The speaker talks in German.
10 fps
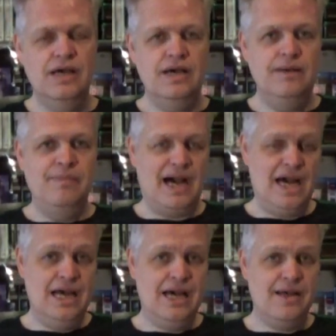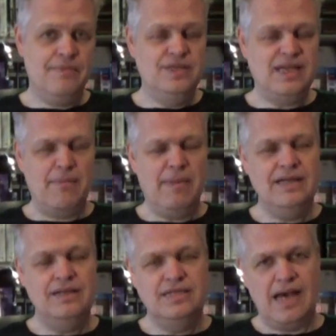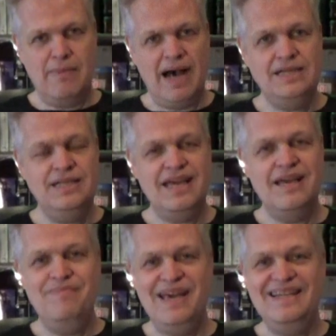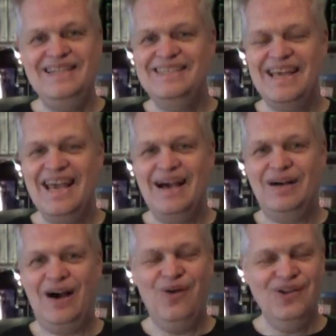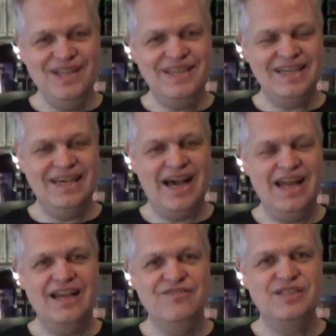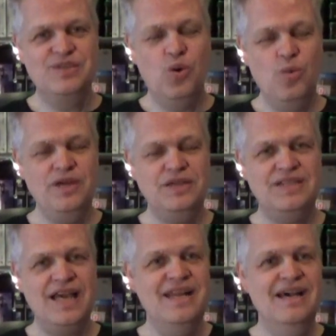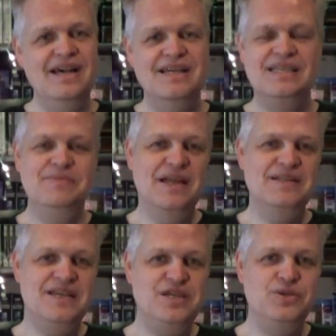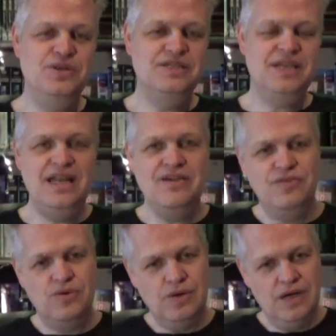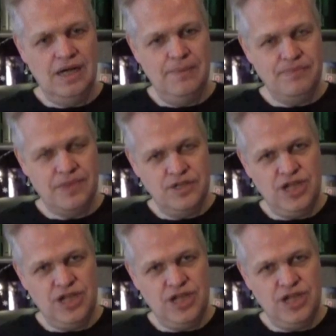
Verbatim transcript: Äh, bei aller Dramat äh, Dramatik entbehrt die Serie aber auch nicht äh, einer gewissen Komik, denn es gibt eine sehr schöne Szene, wo ähm,